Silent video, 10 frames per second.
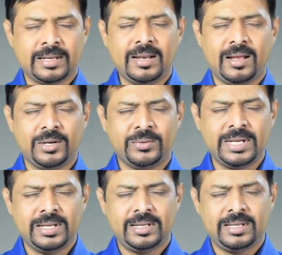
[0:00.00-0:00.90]
நல்ல
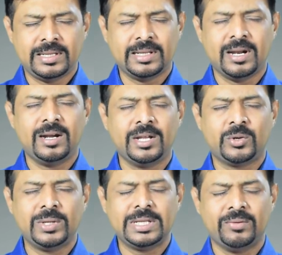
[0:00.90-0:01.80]
ஆண்டவரே இந்த நாளிலே
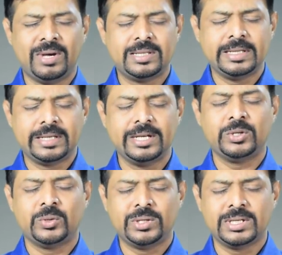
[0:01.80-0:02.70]
கூட இந்த வார்த்தையை
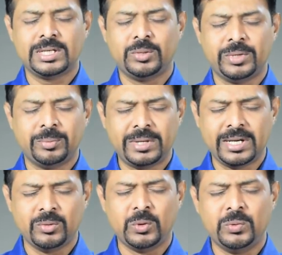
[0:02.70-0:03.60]
கேட்டுக்கொண்டிருக்கிற நம்முடைய
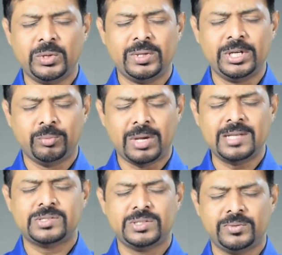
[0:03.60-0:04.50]
பிள்ளைகள் ஒவ்வொருவரையும்
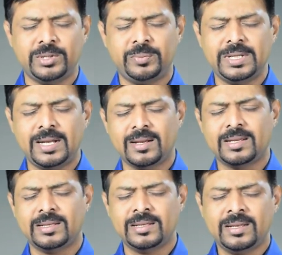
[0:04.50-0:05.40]
ஆசிர்வதிப்பீராக
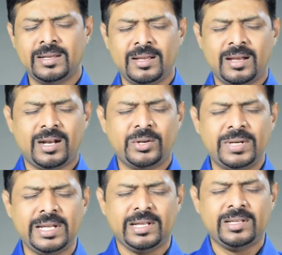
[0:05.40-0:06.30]

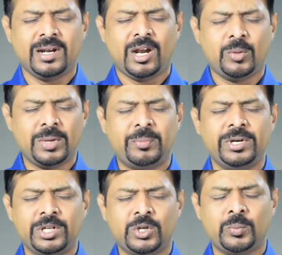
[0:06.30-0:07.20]
ஆண்டவரே எதிர்காலம்
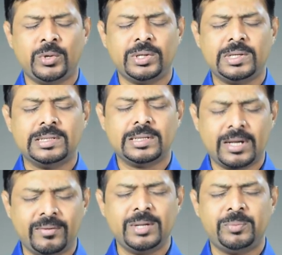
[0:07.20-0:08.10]
எப்படி இருக்குமோ என்று
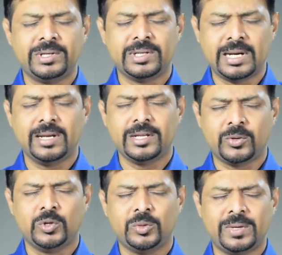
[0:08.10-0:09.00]
கவலைப்பட்டு கலங்கி
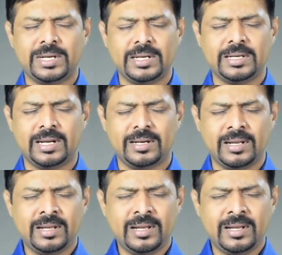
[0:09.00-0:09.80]
கொண்டிருப்பார்கள் என்றால்